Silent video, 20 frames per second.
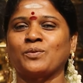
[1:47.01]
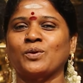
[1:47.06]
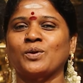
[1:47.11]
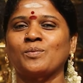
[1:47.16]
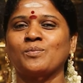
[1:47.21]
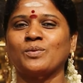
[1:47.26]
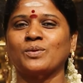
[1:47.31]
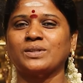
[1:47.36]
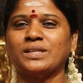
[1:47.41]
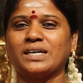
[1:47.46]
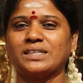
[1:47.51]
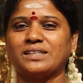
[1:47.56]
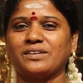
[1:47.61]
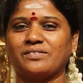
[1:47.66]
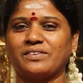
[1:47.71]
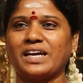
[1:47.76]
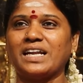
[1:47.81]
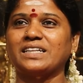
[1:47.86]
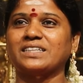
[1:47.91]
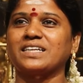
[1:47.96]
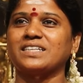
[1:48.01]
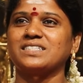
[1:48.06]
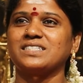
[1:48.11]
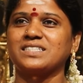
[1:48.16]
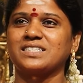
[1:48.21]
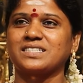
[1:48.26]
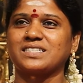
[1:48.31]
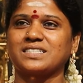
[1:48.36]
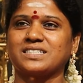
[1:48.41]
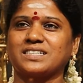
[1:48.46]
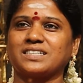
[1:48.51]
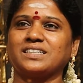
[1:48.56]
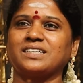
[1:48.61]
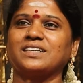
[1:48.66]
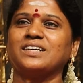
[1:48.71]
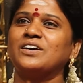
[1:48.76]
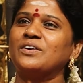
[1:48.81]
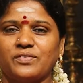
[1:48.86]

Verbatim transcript: போகும்போது அந்த வேல் தெரிஞ்சிருச்சு